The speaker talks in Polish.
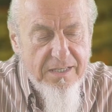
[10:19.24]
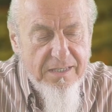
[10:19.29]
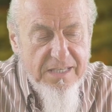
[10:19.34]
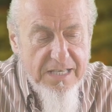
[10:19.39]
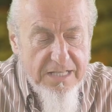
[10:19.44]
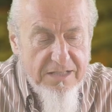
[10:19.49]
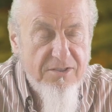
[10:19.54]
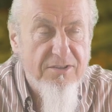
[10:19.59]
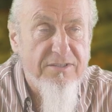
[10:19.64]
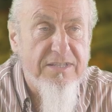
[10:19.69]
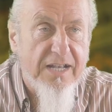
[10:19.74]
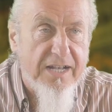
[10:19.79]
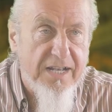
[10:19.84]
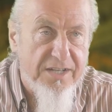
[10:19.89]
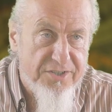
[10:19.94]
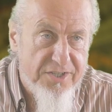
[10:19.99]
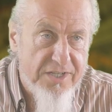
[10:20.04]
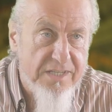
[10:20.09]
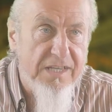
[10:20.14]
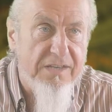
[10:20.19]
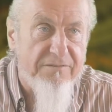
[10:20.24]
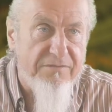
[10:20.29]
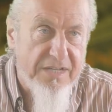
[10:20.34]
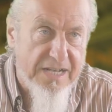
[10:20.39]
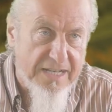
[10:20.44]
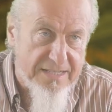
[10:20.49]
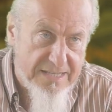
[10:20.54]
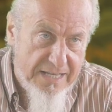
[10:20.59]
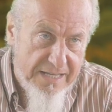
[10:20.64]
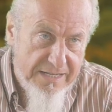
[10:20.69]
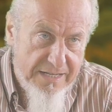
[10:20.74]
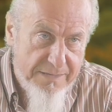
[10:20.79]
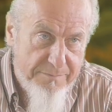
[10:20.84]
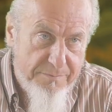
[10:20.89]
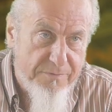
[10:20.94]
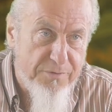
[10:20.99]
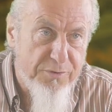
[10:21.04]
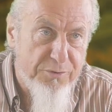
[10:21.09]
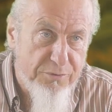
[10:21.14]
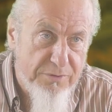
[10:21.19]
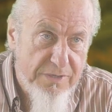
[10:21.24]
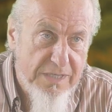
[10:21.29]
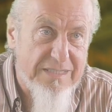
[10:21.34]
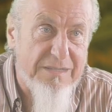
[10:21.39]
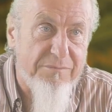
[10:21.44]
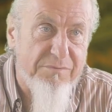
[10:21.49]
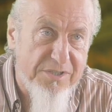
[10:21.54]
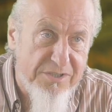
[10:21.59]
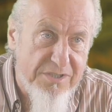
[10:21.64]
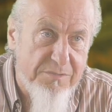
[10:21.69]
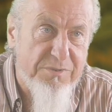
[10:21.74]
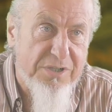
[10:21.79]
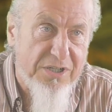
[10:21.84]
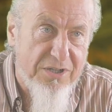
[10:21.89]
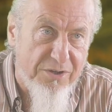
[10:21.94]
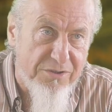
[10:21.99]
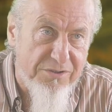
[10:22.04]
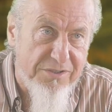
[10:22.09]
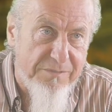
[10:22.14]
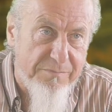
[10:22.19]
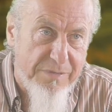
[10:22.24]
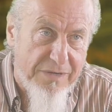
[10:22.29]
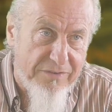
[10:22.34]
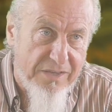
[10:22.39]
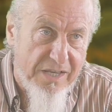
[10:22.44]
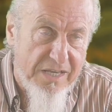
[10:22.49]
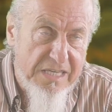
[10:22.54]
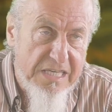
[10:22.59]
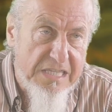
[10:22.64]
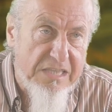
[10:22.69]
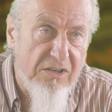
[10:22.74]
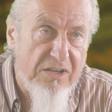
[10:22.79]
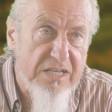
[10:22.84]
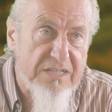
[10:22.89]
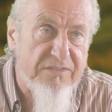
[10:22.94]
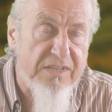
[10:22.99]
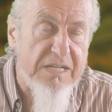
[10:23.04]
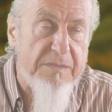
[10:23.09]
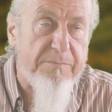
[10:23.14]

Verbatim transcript: jedno zakażenie wykazane powoduje zamknięcie, zamknięcie przychodni. przychodni. Tak? I to jest